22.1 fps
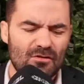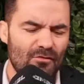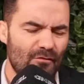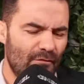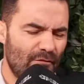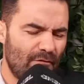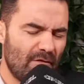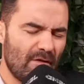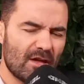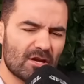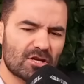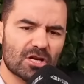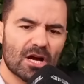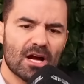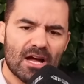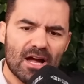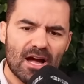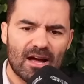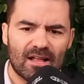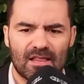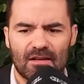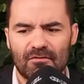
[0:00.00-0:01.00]
Não, veja,
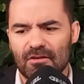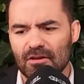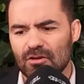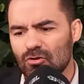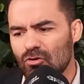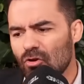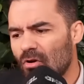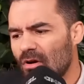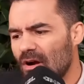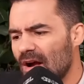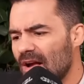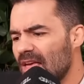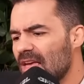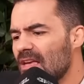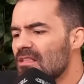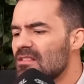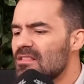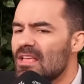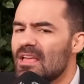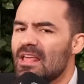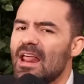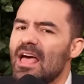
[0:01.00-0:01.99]
a Lava Toga, quem
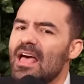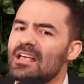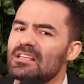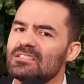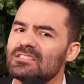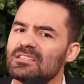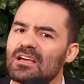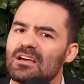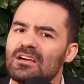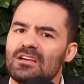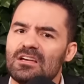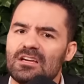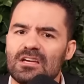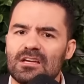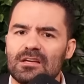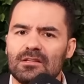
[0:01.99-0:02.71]
interessa?